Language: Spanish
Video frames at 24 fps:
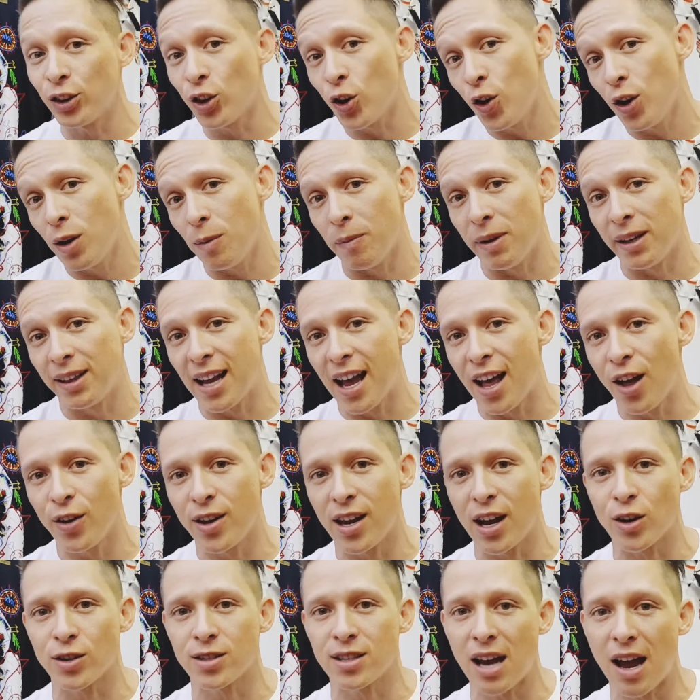todos invitados,
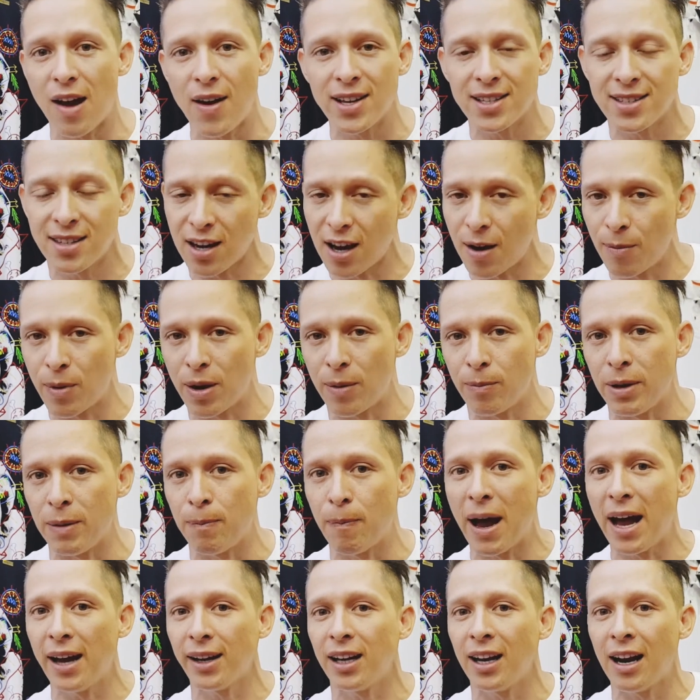ya lo saben, síganme en mi
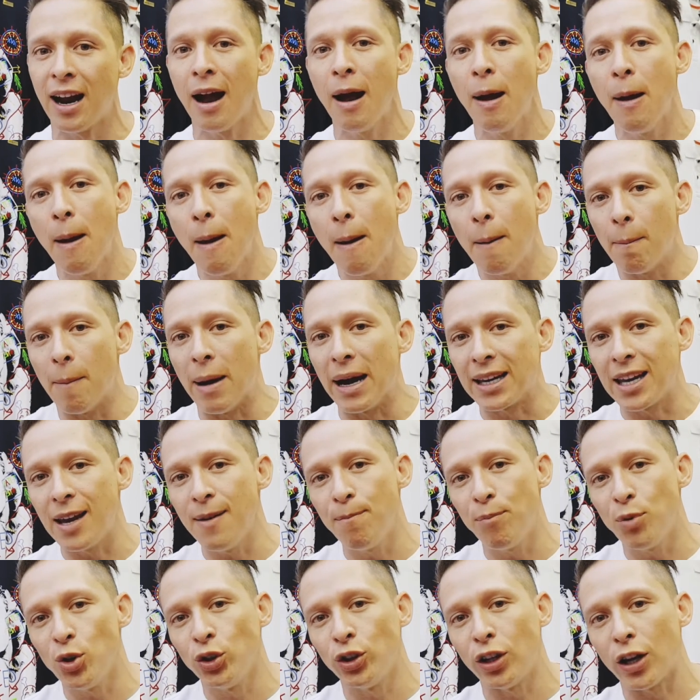página,
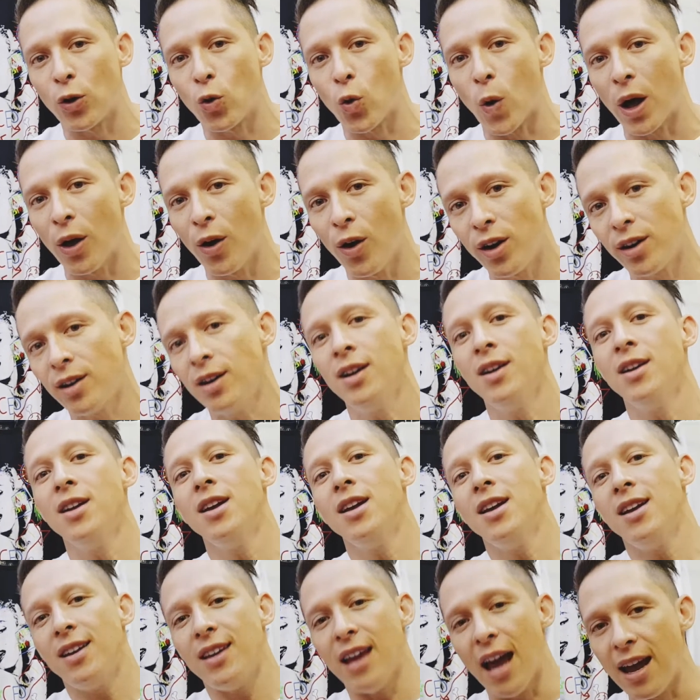maquin.ecuador,
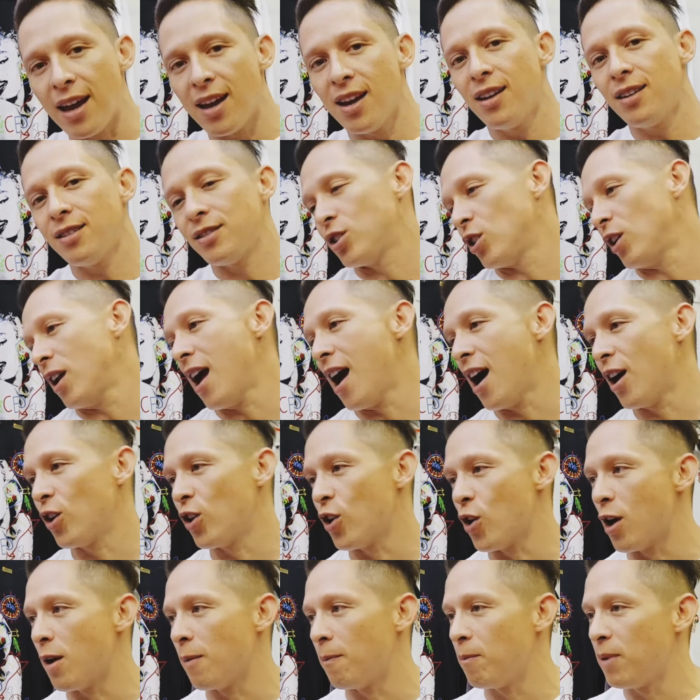y ahí yo les hago
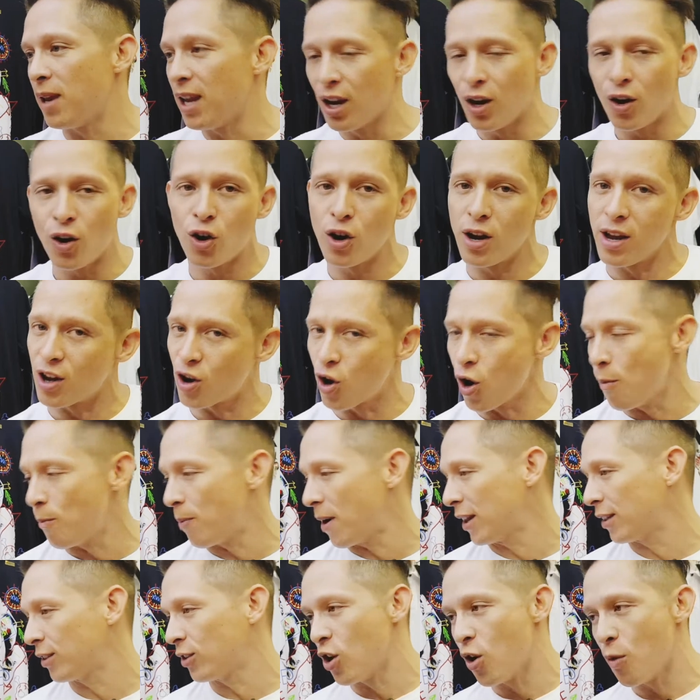los envíos y
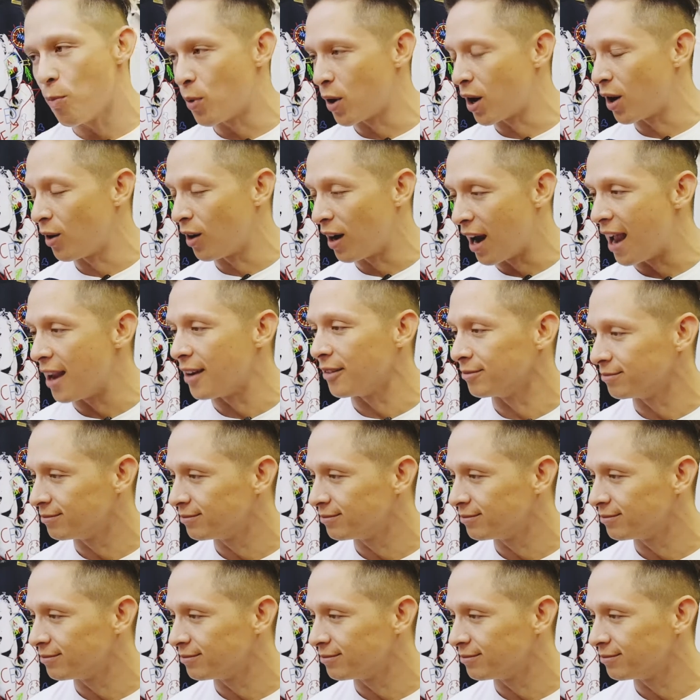compras todos por online.